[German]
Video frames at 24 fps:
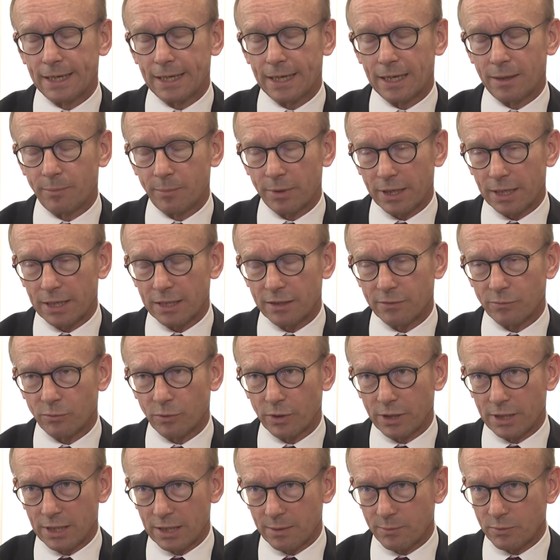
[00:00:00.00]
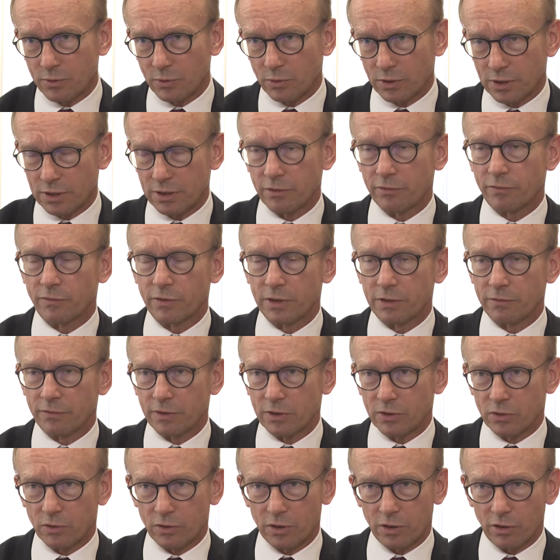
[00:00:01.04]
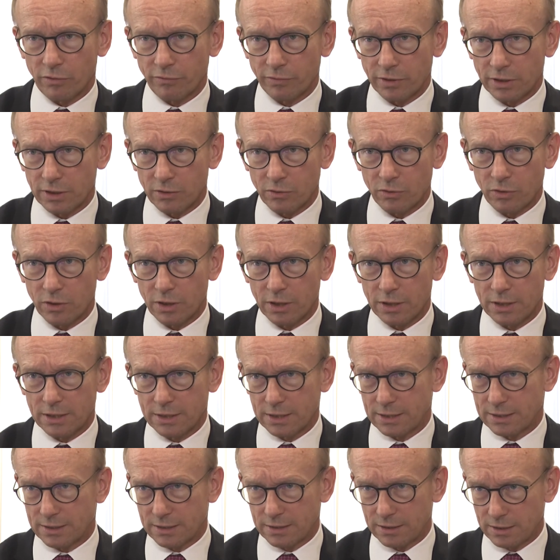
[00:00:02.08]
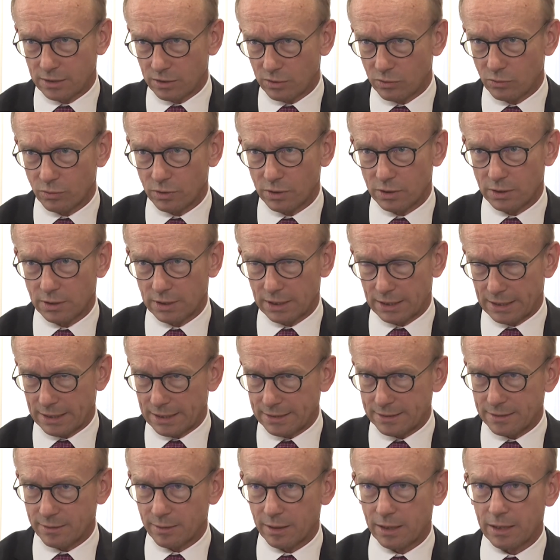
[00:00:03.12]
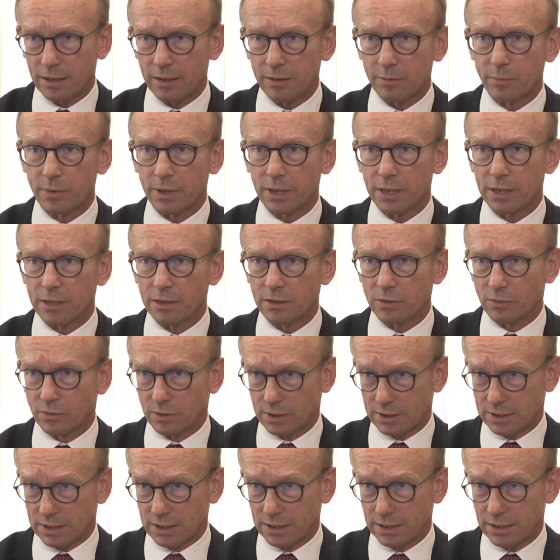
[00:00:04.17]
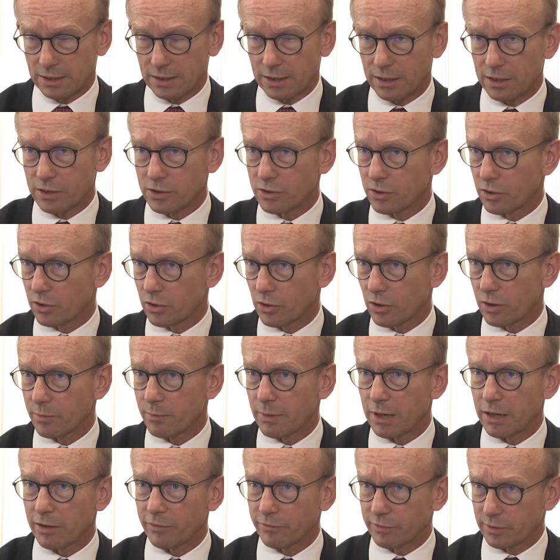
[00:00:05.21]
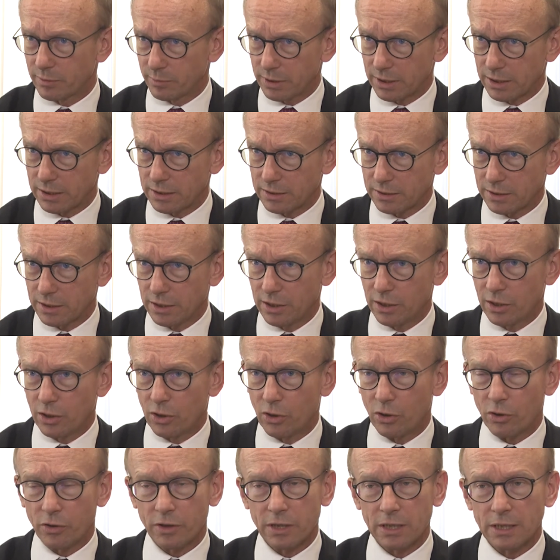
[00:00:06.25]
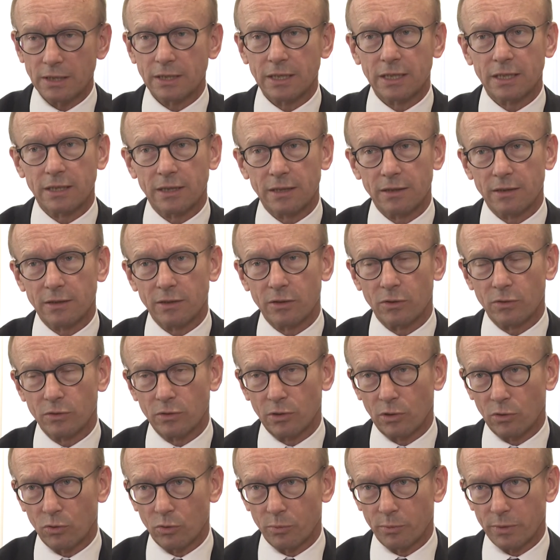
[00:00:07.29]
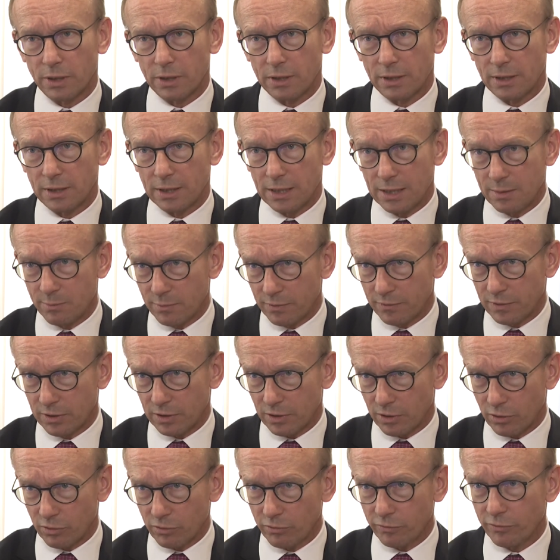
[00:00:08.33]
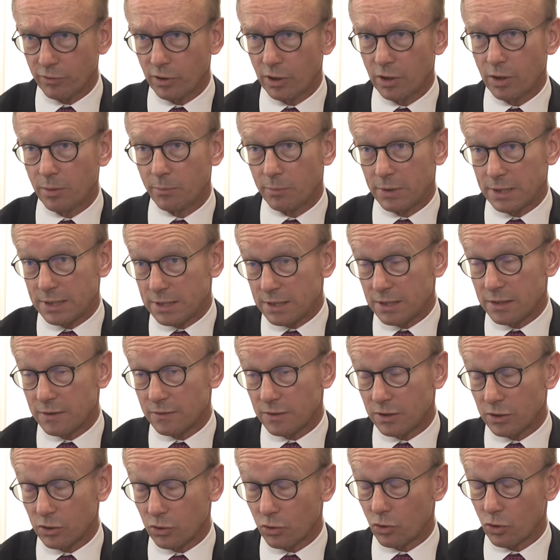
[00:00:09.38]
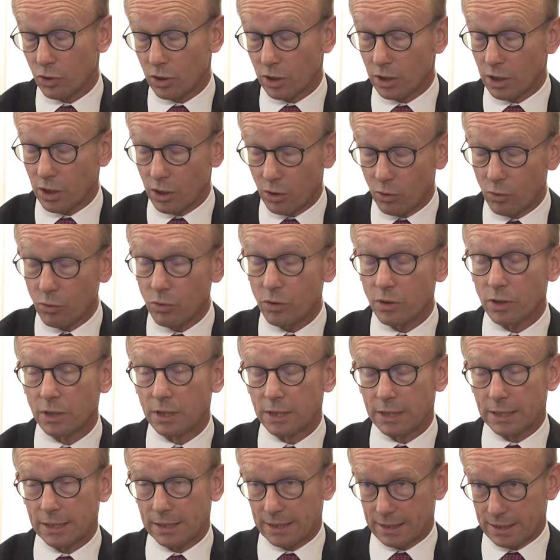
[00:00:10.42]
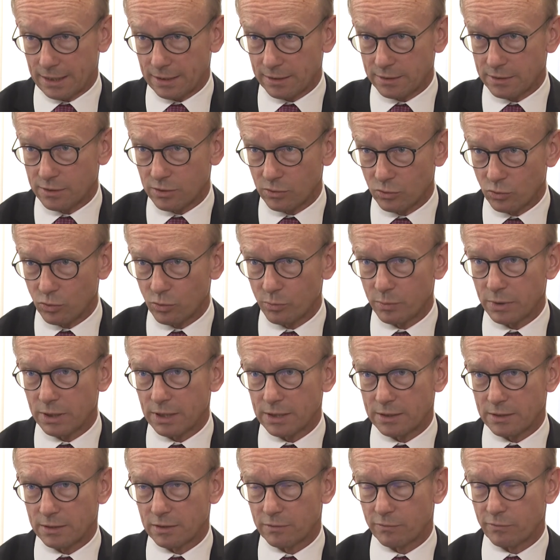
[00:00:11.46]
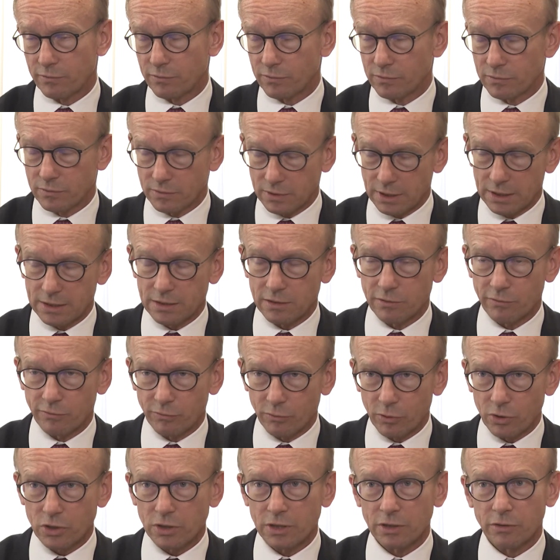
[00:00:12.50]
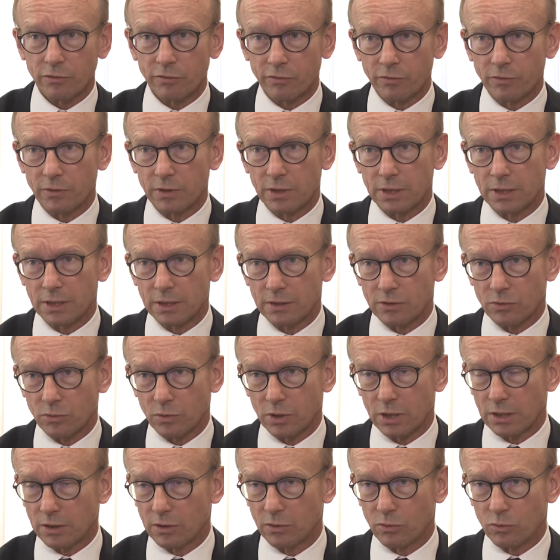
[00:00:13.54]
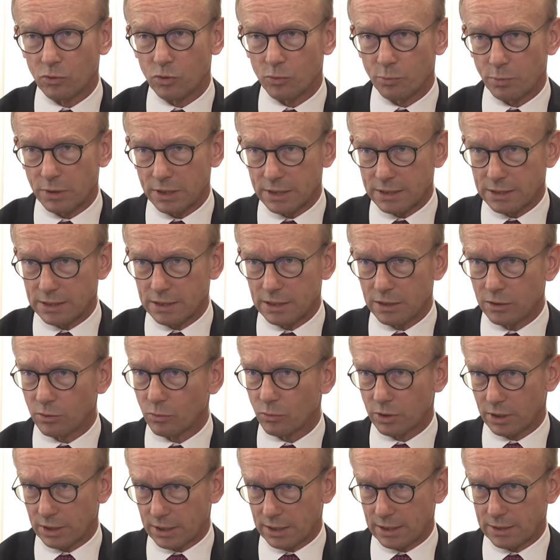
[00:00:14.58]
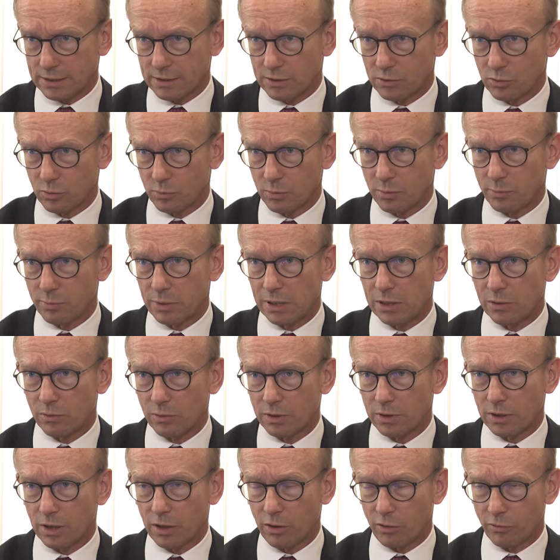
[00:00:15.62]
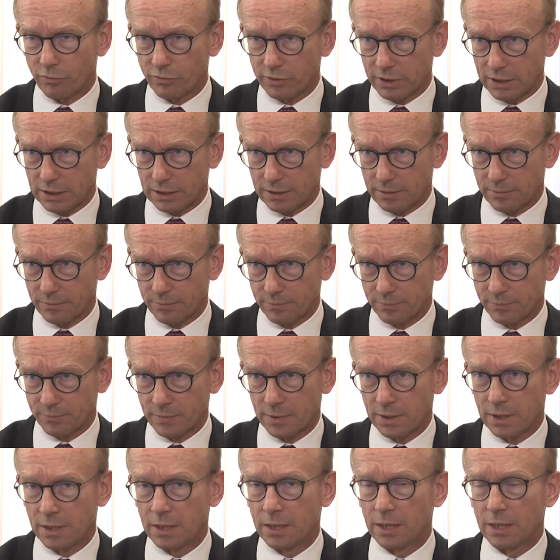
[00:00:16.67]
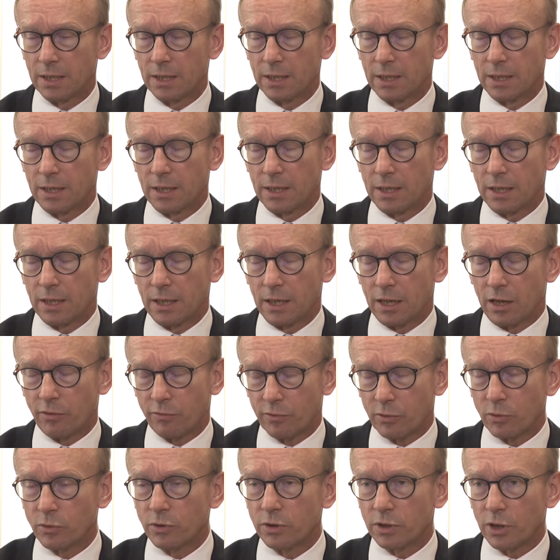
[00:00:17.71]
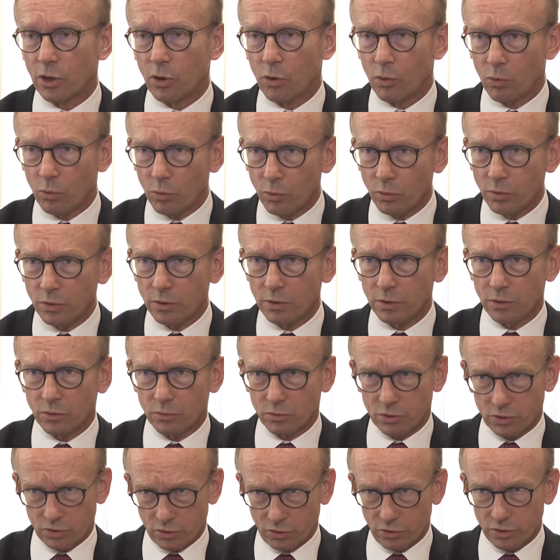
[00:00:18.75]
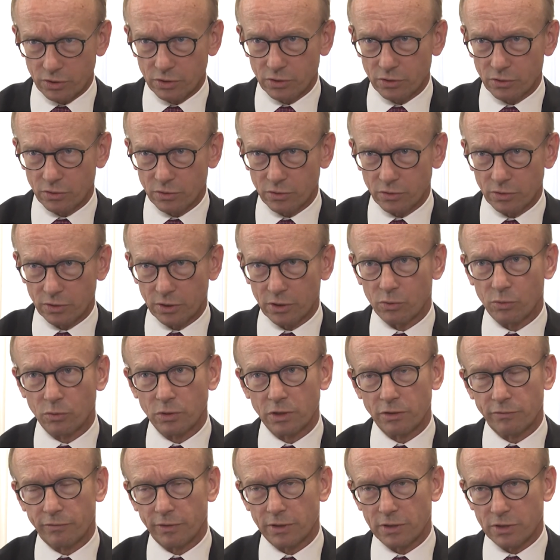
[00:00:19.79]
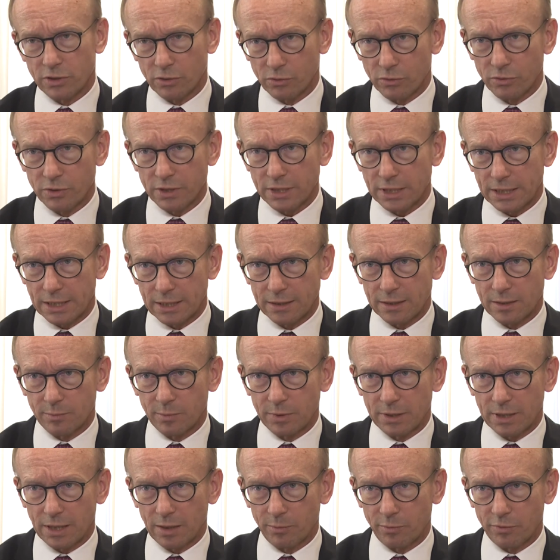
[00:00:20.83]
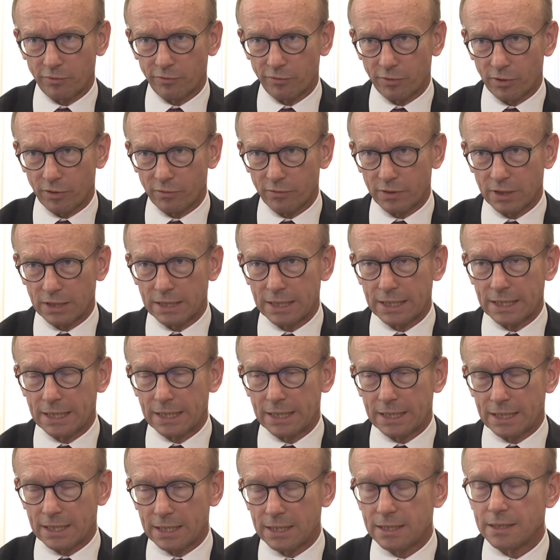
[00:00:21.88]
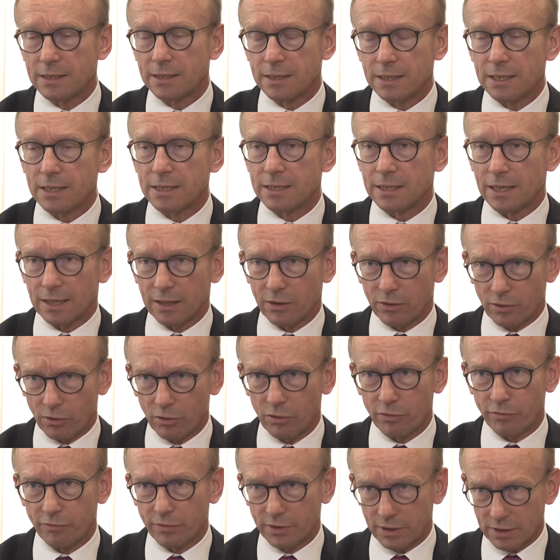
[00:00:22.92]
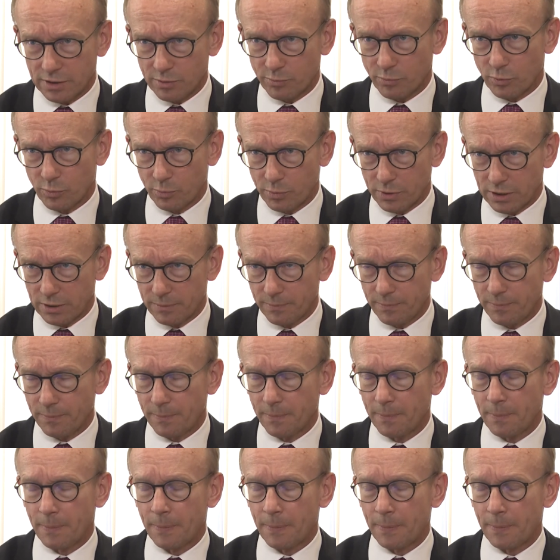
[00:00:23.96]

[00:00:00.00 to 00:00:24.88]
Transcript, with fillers: Ein Bereich, wo ebenso diese Infektionen auftreten können, ist jetzt nicht nur der Nasenrachenbereich und das Genital, sondern auch im Afterbereich. Auch hier treten Kondylome immer wieder auf, beziehungsweise können auch Karzinome, also die, das heißt die Vorstufen der sogenannten Dysplasien oder Karzinomebildungen auftreten. Aufgrund der hohen Durchseuchung und der hohen Infektionsrate mit HPV-Viren ist dies ein häufiges Problem